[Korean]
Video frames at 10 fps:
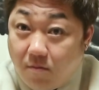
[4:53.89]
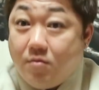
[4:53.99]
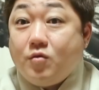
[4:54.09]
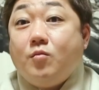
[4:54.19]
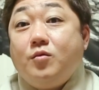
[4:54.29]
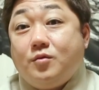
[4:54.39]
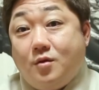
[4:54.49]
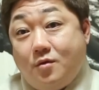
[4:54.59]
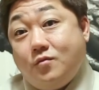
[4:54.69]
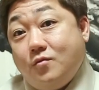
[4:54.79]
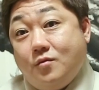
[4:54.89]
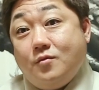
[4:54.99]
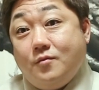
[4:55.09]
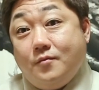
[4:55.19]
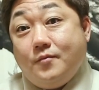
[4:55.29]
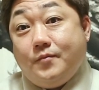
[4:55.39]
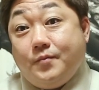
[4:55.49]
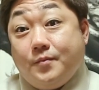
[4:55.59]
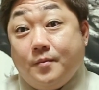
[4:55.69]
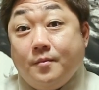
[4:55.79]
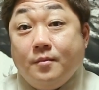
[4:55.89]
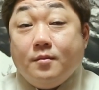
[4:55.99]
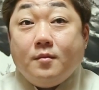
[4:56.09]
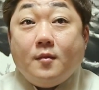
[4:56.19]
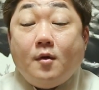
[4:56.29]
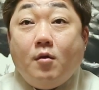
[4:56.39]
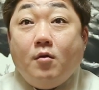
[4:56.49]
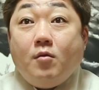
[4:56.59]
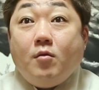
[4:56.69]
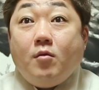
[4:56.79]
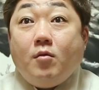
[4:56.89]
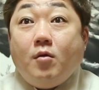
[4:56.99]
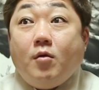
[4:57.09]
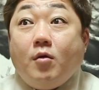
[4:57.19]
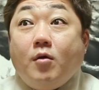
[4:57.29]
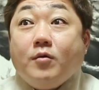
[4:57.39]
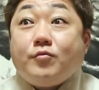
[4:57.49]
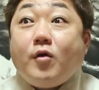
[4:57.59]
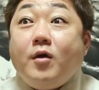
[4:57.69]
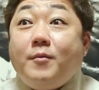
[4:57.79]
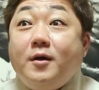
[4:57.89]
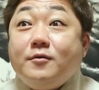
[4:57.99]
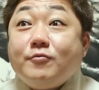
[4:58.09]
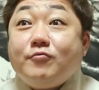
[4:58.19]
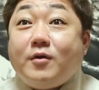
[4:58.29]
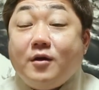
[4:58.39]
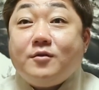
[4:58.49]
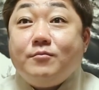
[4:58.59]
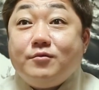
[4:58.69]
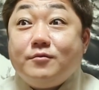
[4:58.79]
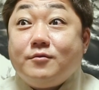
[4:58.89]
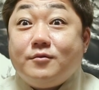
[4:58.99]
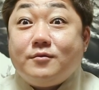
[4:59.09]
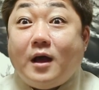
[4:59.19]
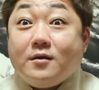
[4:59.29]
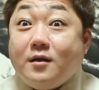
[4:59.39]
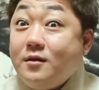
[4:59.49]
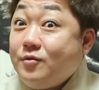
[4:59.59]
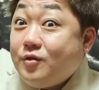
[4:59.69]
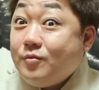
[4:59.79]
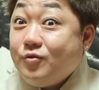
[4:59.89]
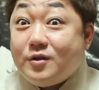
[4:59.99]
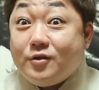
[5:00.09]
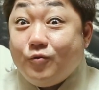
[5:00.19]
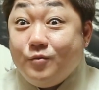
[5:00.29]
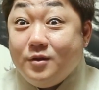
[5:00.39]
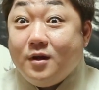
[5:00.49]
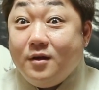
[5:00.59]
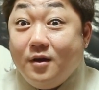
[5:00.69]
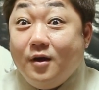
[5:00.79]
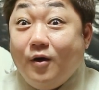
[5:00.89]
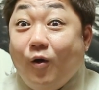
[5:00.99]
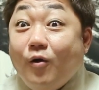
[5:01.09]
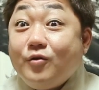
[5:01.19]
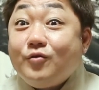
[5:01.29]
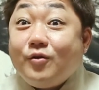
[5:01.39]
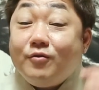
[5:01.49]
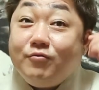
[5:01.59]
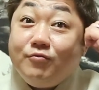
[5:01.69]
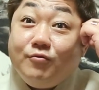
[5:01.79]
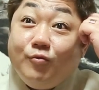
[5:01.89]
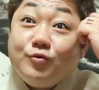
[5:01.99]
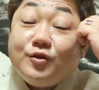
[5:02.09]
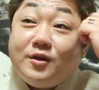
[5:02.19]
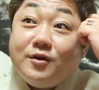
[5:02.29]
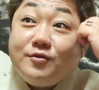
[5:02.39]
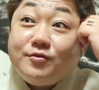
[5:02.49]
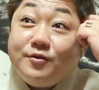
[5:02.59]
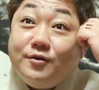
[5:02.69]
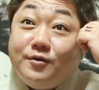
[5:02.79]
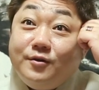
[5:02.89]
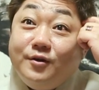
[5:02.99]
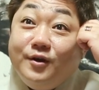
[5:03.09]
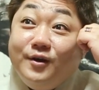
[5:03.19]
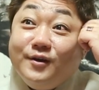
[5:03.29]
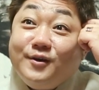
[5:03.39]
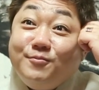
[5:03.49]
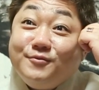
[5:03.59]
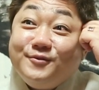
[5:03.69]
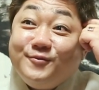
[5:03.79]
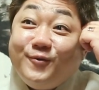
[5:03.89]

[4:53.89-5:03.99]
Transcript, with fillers: 어, 전볼 때 계셔. 그러니까 말잘 들어요? 얘기하는 어, 제 말 듣고 가신 분들은 다 잘 돼서 지금도 찾아옵니다. 아, 엊그저께도 오셨다 가셨어요. 그분은